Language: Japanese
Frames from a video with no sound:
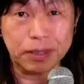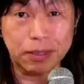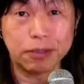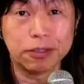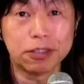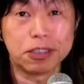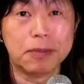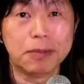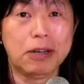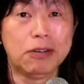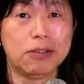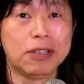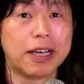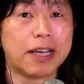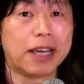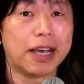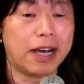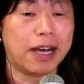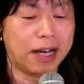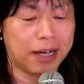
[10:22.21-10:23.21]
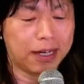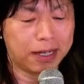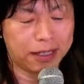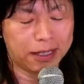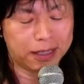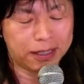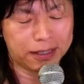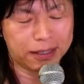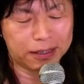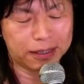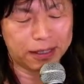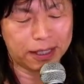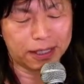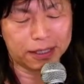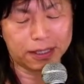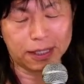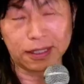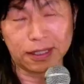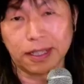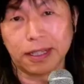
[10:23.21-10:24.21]
あスマホだけが
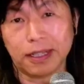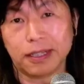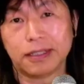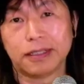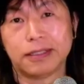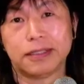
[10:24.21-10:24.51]
あったんで、